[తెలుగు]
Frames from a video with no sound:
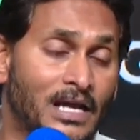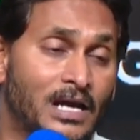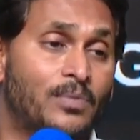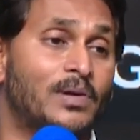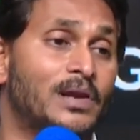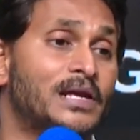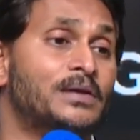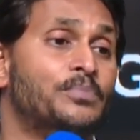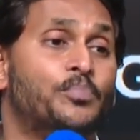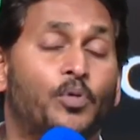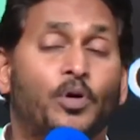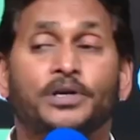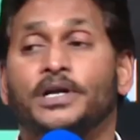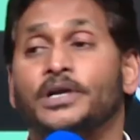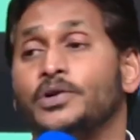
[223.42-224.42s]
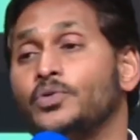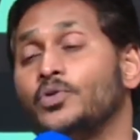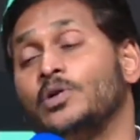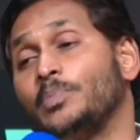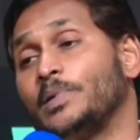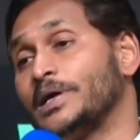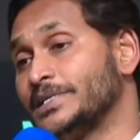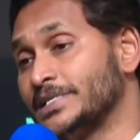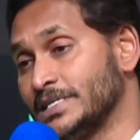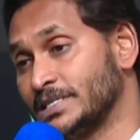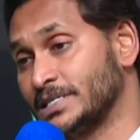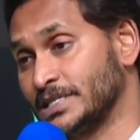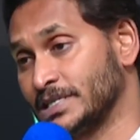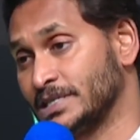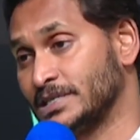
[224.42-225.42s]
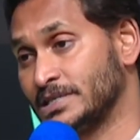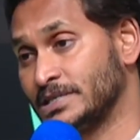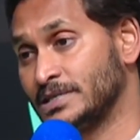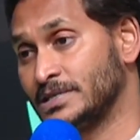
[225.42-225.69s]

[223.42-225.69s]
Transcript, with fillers: ఈక్వలీ ఇంపార్టెంట్ రోల్ ప్లే చేస్తాయి